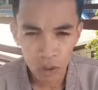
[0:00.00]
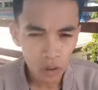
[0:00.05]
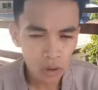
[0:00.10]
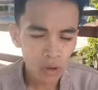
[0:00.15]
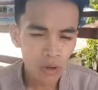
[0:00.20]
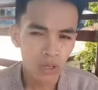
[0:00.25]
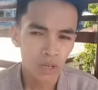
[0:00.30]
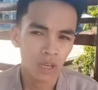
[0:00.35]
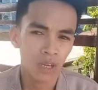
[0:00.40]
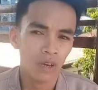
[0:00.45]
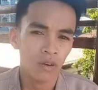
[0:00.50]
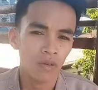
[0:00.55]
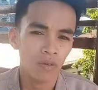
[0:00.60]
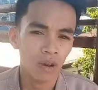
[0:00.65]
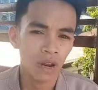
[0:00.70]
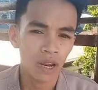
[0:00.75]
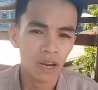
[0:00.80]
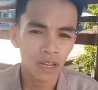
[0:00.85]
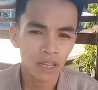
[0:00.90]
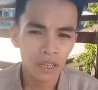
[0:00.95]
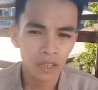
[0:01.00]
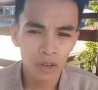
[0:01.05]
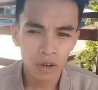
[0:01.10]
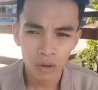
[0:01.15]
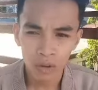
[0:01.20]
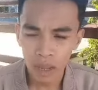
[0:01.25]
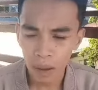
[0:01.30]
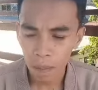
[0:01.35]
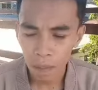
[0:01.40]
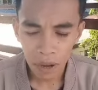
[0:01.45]
nyo. Wala na din
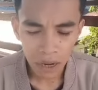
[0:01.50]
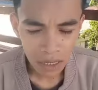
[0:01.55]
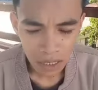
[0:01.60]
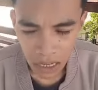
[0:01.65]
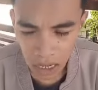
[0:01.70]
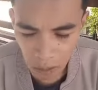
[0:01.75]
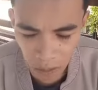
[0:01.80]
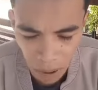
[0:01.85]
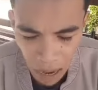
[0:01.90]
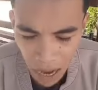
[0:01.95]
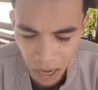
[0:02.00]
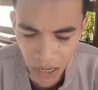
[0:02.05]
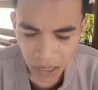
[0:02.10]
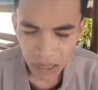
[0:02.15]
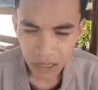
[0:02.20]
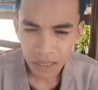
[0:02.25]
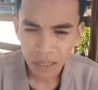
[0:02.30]
ako, napakasipag.